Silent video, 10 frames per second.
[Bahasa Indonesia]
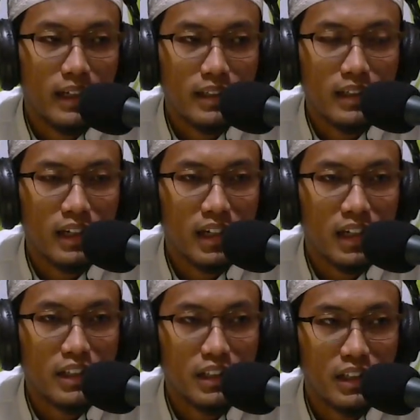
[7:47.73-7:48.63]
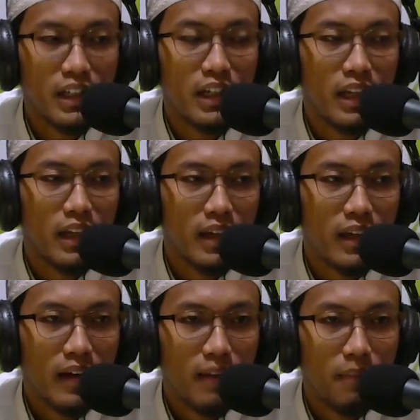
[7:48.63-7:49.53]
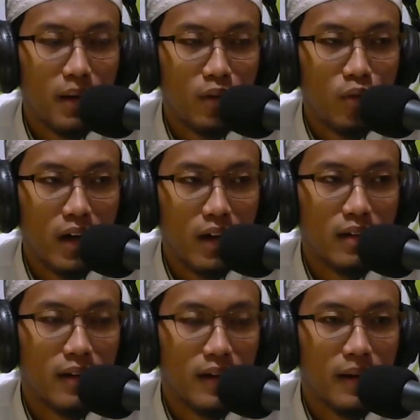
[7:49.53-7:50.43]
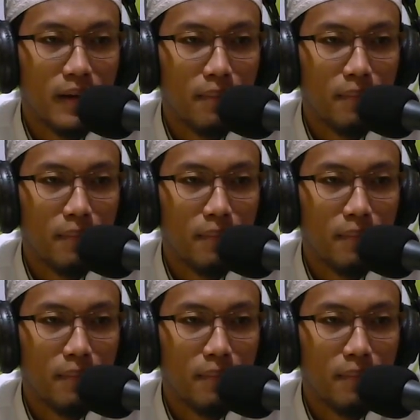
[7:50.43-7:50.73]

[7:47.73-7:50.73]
Jadi anak kecil melakukan uh,